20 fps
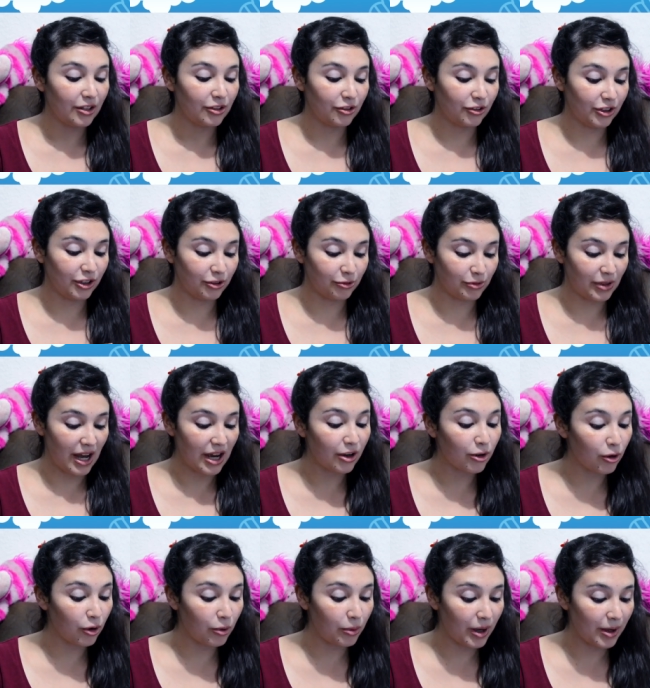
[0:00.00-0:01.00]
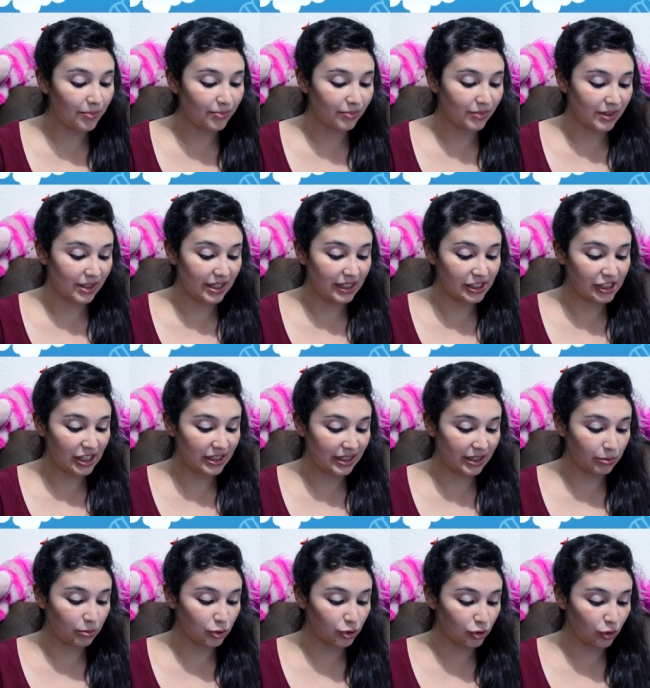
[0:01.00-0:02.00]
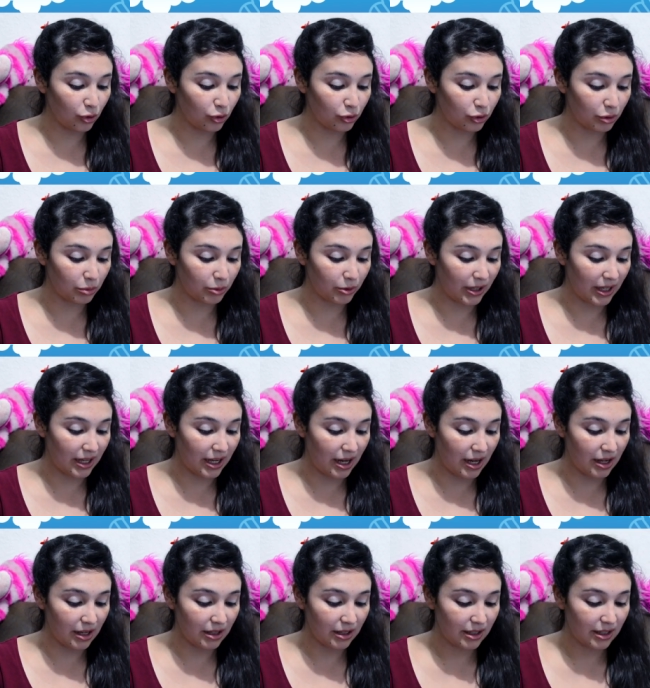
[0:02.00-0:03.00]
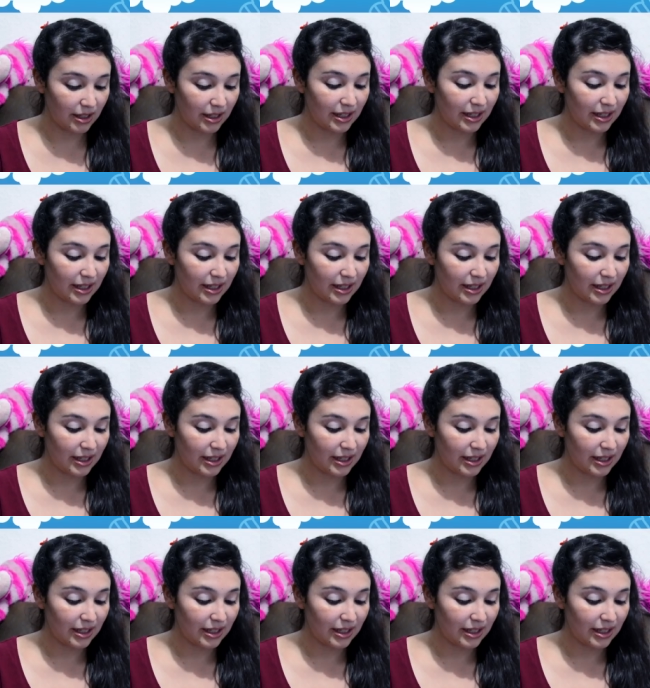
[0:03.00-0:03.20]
Nos dieron una escoba y ya tenemos otro por acá